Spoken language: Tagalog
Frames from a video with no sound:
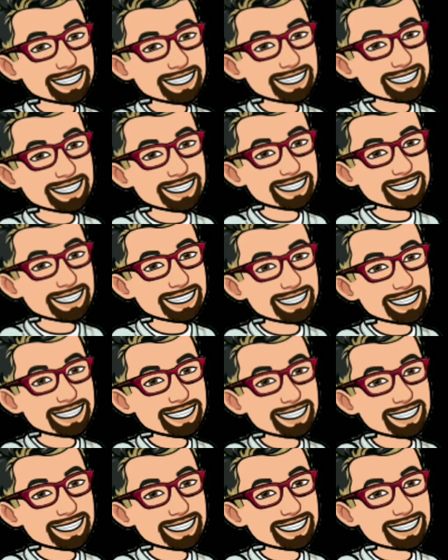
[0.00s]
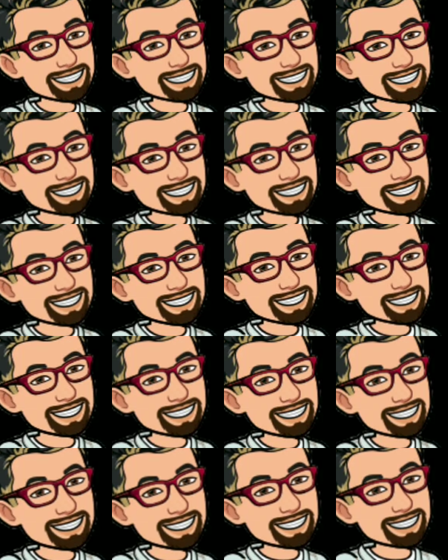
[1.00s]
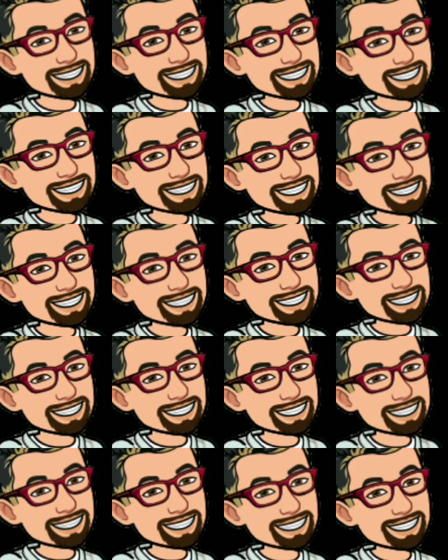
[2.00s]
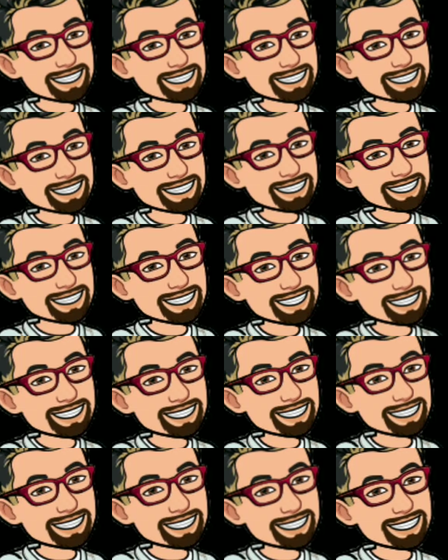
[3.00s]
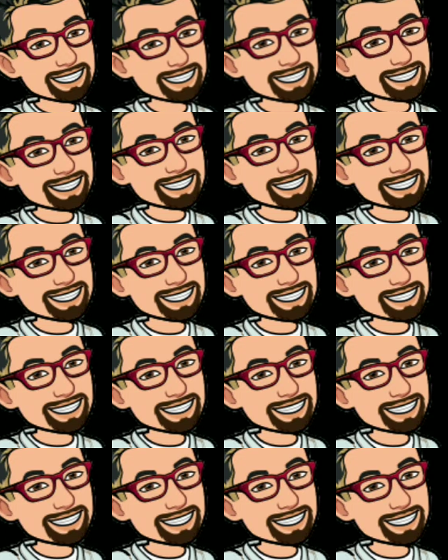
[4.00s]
so ang next is i-click mo itong send verification